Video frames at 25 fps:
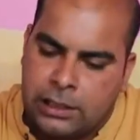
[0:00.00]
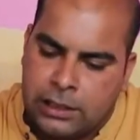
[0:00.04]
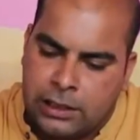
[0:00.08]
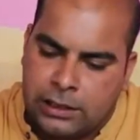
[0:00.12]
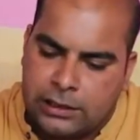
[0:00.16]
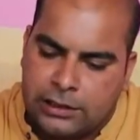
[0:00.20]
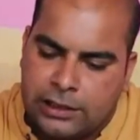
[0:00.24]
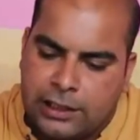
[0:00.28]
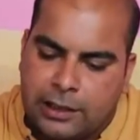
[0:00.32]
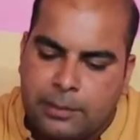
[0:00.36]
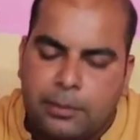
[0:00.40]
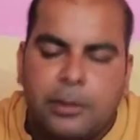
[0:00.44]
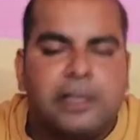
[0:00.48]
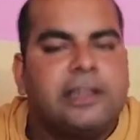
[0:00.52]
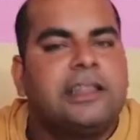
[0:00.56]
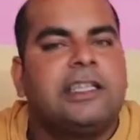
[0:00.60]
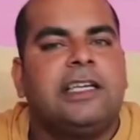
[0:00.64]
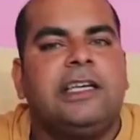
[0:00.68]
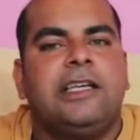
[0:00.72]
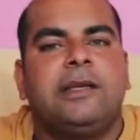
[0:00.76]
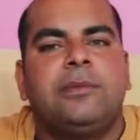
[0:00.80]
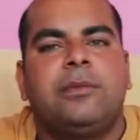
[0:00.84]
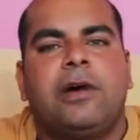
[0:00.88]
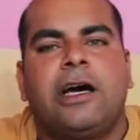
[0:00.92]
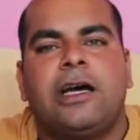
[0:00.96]
दिन में
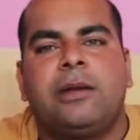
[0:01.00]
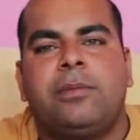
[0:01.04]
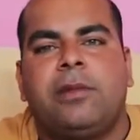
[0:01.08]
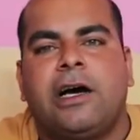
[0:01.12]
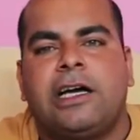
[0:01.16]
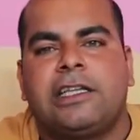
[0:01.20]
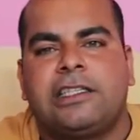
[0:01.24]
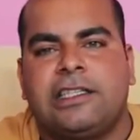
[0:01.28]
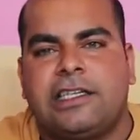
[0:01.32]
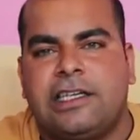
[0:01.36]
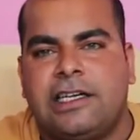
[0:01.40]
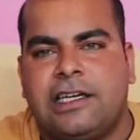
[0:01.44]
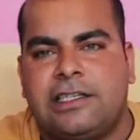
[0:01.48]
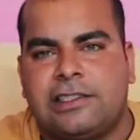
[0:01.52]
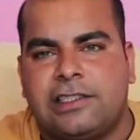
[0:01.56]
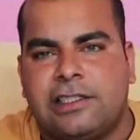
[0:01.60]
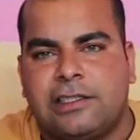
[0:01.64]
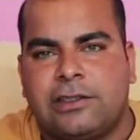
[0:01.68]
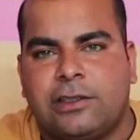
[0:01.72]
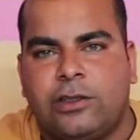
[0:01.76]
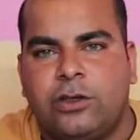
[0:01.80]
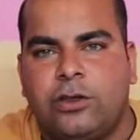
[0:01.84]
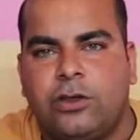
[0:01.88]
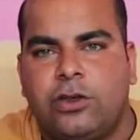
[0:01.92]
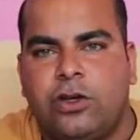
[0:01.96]
तीन बार बात करा
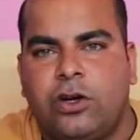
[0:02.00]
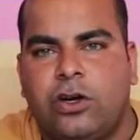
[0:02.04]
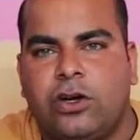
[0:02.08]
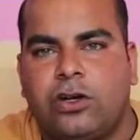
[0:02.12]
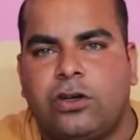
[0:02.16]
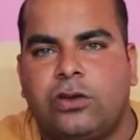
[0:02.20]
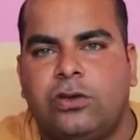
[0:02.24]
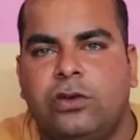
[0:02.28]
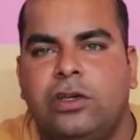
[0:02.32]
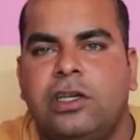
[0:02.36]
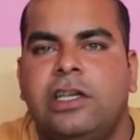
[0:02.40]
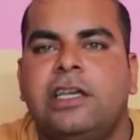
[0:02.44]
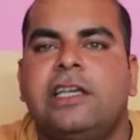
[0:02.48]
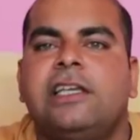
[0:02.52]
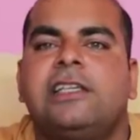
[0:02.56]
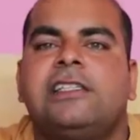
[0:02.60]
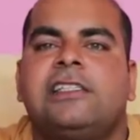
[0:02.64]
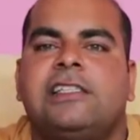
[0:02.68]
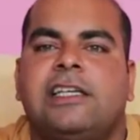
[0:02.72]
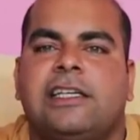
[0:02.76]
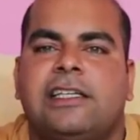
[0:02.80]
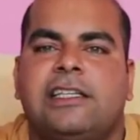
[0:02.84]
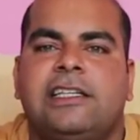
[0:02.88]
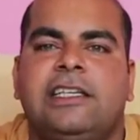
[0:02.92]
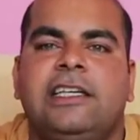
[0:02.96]
सकते हो डॉग को
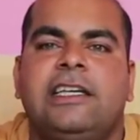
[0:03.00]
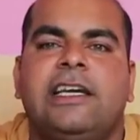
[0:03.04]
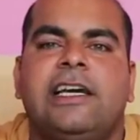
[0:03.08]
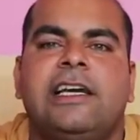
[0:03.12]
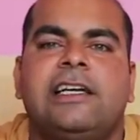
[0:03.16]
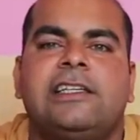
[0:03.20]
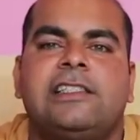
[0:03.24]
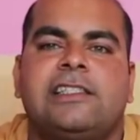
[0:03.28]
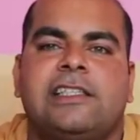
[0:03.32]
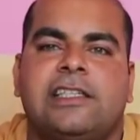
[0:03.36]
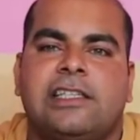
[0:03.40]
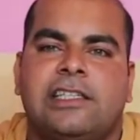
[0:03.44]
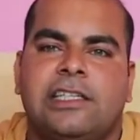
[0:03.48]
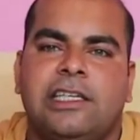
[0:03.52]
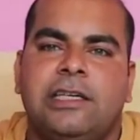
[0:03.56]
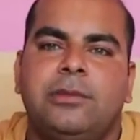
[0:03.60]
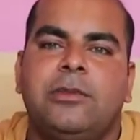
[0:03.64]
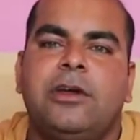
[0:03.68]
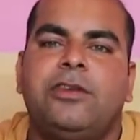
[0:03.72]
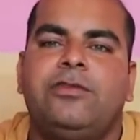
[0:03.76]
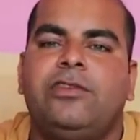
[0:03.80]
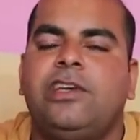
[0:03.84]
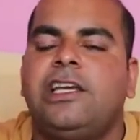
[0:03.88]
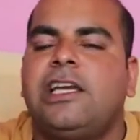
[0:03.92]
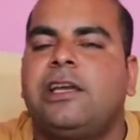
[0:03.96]
सर्दी है सर्दी में
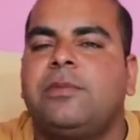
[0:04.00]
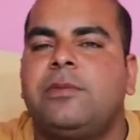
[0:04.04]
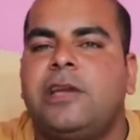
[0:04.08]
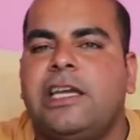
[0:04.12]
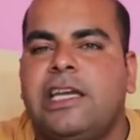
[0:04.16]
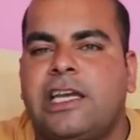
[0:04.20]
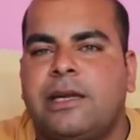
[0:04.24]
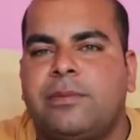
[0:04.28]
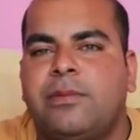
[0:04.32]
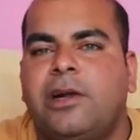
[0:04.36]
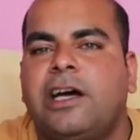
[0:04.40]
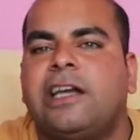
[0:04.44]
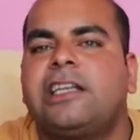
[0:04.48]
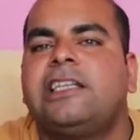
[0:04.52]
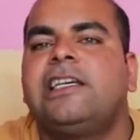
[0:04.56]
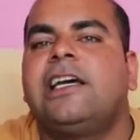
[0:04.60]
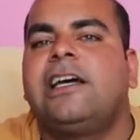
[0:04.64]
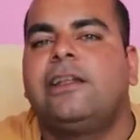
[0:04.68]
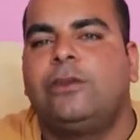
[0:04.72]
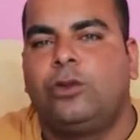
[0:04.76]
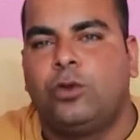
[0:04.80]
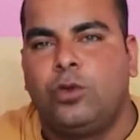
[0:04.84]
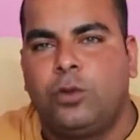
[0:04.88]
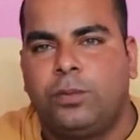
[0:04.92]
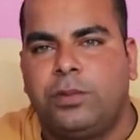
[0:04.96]
वीक में एक बार या
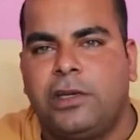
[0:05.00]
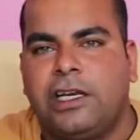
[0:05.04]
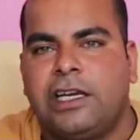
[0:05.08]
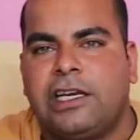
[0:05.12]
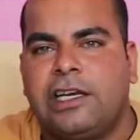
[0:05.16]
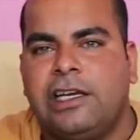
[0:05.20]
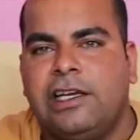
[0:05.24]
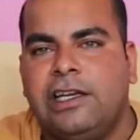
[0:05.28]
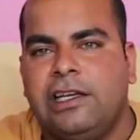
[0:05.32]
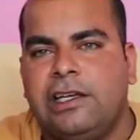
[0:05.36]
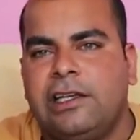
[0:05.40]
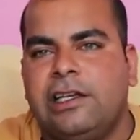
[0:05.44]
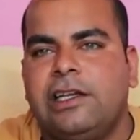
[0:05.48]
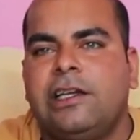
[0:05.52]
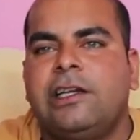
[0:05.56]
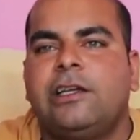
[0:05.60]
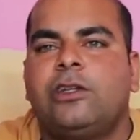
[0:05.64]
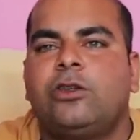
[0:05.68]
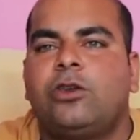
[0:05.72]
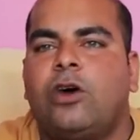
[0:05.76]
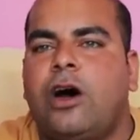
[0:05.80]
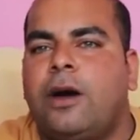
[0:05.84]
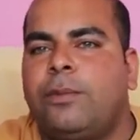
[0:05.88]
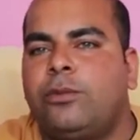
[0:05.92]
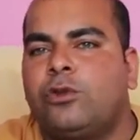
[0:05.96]
धूप निकले तो
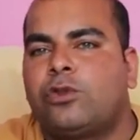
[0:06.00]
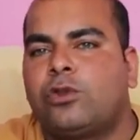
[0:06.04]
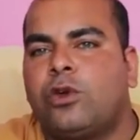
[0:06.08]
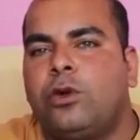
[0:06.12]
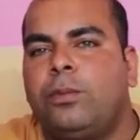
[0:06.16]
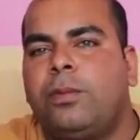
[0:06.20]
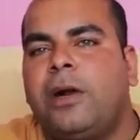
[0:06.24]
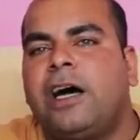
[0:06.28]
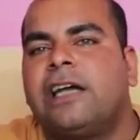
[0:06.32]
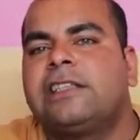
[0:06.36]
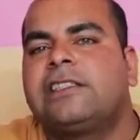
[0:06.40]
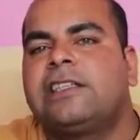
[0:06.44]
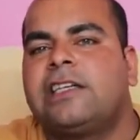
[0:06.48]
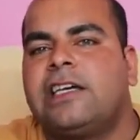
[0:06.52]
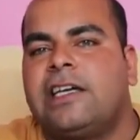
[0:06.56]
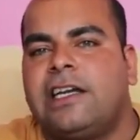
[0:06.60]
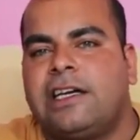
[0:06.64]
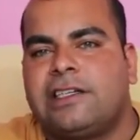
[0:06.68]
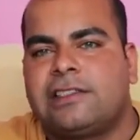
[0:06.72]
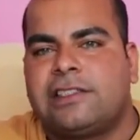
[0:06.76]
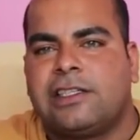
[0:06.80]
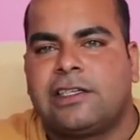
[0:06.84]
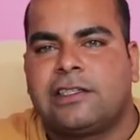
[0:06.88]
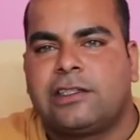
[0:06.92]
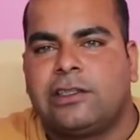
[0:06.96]
आप उसको बात करा
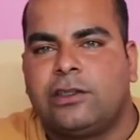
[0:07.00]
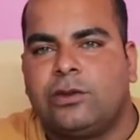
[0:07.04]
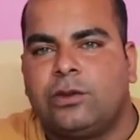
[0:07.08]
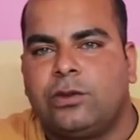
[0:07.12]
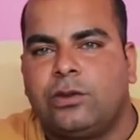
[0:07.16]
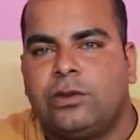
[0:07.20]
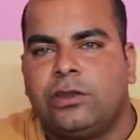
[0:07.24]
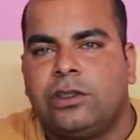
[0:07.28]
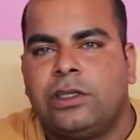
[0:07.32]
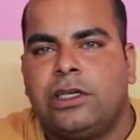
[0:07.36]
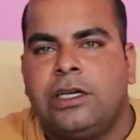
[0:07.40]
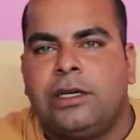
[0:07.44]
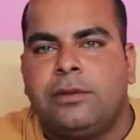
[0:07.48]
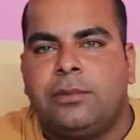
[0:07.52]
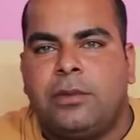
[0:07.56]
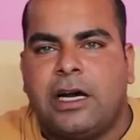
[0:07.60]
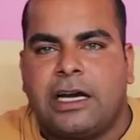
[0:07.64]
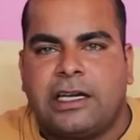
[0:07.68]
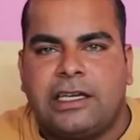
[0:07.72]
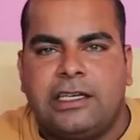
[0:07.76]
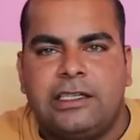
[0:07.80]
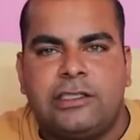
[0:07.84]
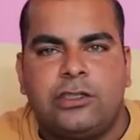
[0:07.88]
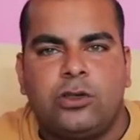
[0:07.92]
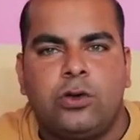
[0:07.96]
सकते हो
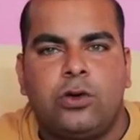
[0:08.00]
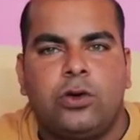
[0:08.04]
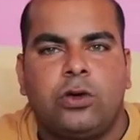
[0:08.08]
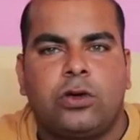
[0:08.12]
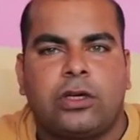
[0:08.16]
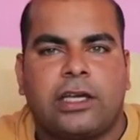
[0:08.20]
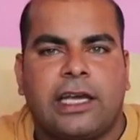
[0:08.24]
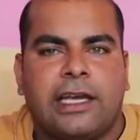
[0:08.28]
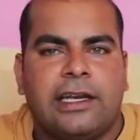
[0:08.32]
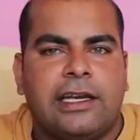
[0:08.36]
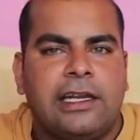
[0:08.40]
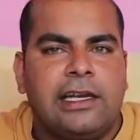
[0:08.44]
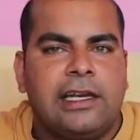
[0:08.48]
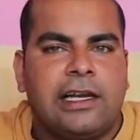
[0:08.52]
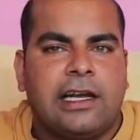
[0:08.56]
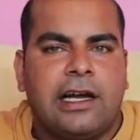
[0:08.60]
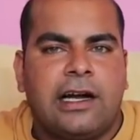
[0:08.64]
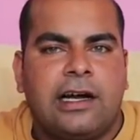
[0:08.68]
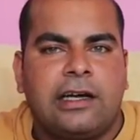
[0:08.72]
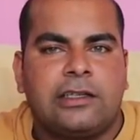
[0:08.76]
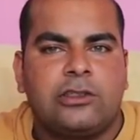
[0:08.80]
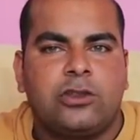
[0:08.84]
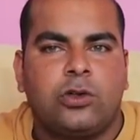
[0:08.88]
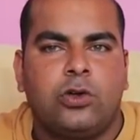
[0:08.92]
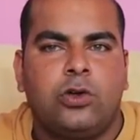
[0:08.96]
बाकी जो कैनल का
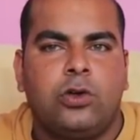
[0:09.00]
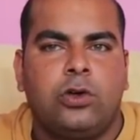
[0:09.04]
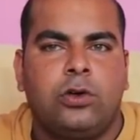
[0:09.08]
जो